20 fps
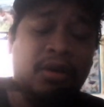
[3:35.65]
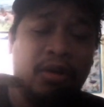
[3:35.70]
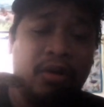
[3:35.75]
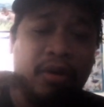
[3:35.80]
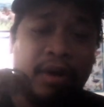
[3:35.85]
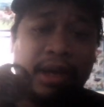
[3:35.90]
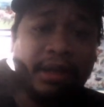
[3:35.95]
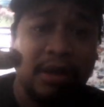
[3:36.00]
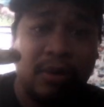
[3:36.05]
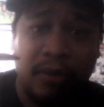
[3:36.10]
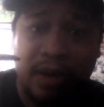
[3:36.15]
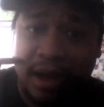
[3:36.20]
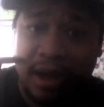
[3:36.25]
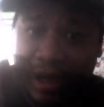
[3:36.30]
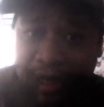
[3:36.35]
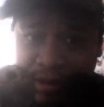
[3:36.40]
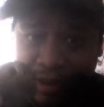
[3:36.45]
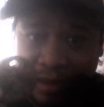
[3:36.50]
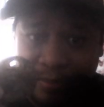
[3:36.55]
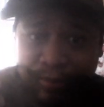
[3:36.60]
Okay,
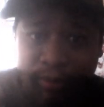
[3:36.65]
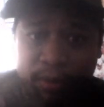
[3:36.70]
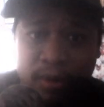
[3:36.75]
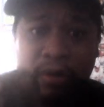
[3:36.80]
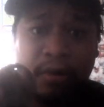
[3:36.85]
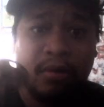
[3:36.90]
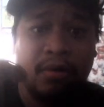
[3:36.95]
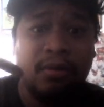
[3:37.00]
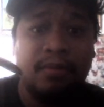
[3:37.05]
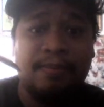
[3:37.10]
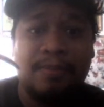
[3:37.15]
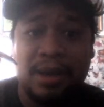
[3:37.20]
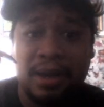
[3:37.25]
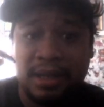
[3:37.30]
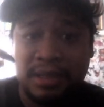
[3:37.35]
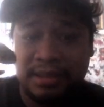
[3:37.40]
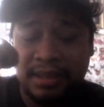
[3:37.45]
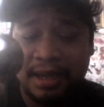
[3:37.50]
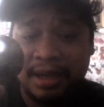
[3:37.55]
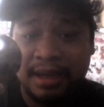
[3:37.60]
tawagan nyo lang po ako
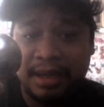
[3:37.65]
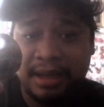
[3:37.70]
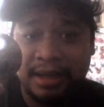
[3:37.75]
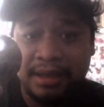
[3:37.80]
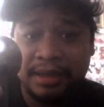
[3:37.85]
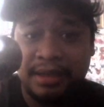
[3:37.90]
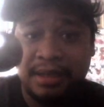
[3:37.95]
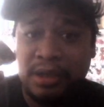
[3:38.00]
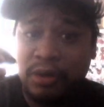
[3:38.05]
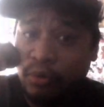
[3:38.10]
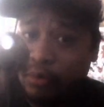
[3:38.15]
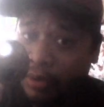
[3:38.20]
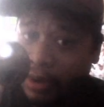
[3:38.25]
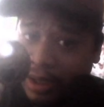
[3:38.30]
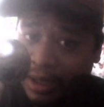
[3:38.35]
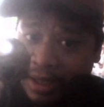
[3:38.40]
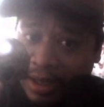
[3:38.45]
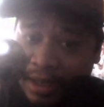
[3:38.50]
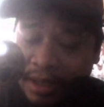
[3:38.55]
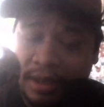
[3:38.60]
para sa
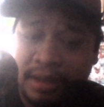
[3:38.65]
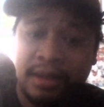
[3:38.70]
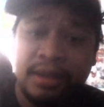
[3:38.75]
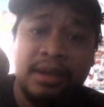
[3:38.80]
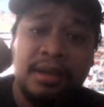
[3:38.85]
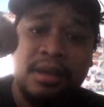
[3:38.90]
inquiry